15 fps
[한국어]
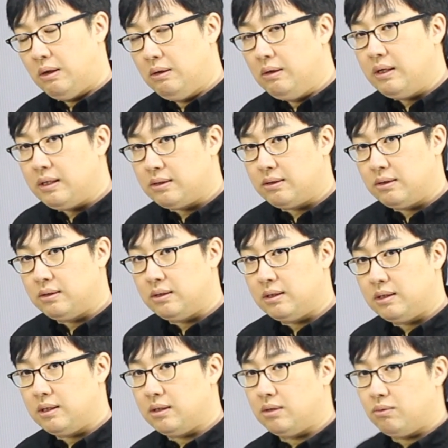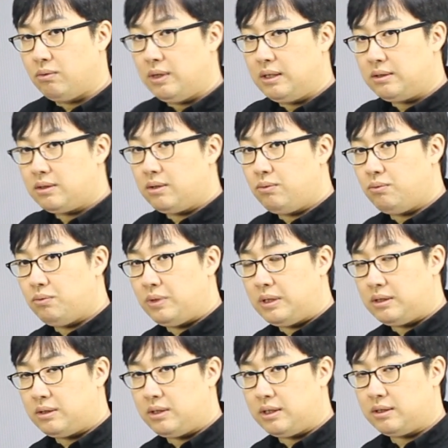영어에서는 웨이터,
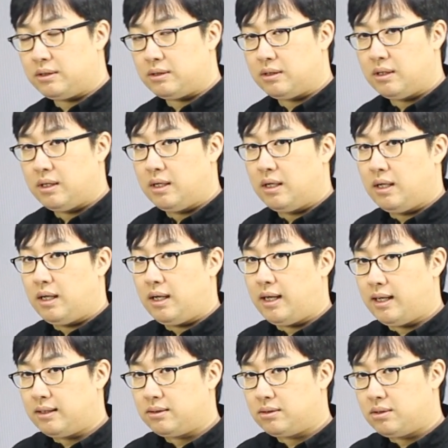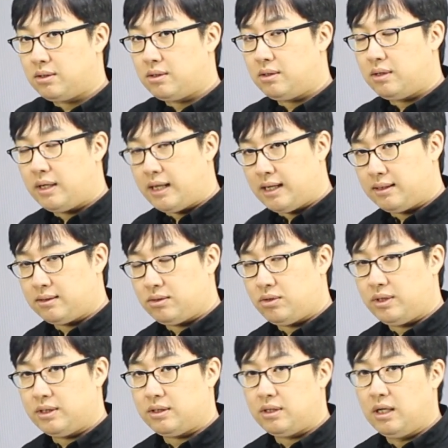웨이트리스, 액터,
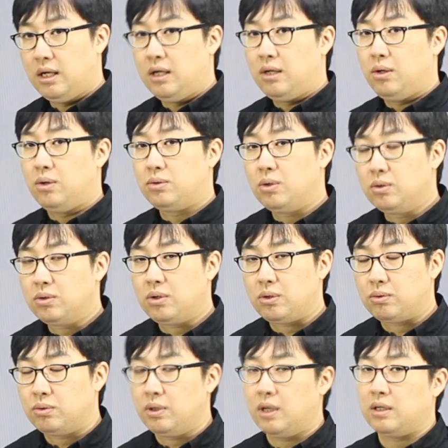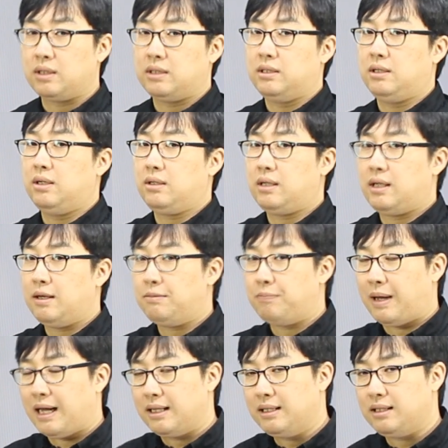액트리스 요 정도 있고요. 그렇게
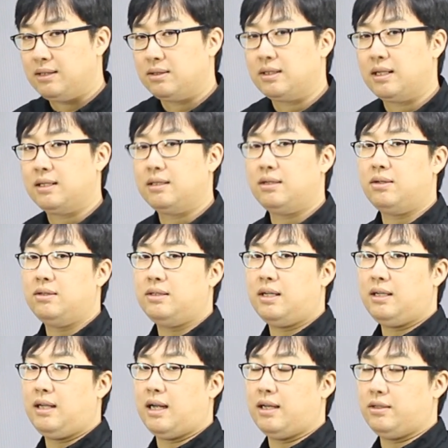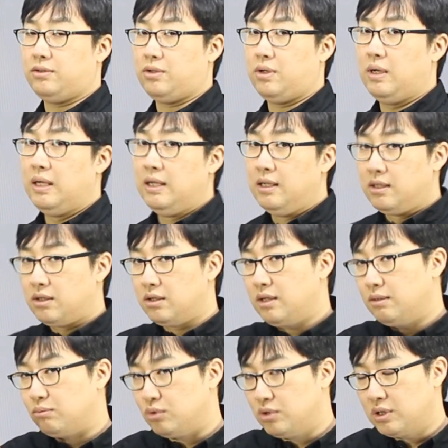많이 일어나는 현상이 아니죠.
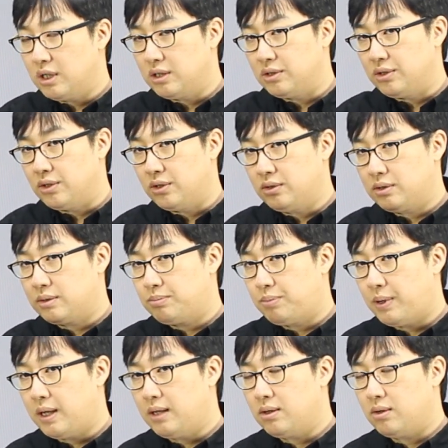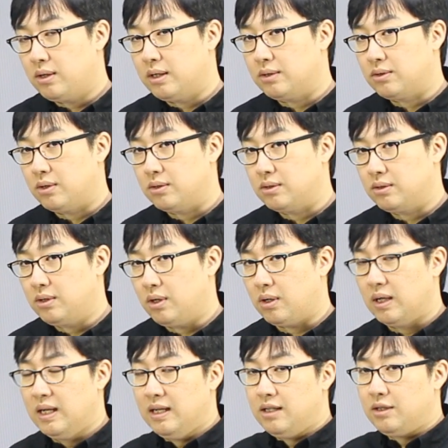그런데 문제는요.
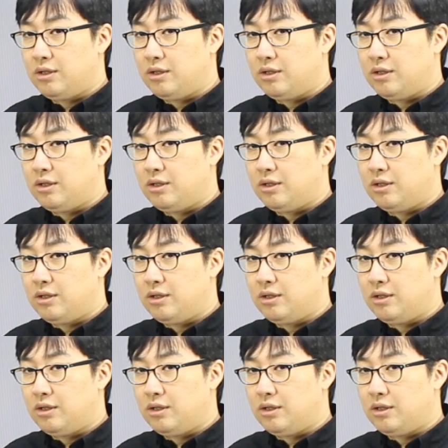스페인어에서는요.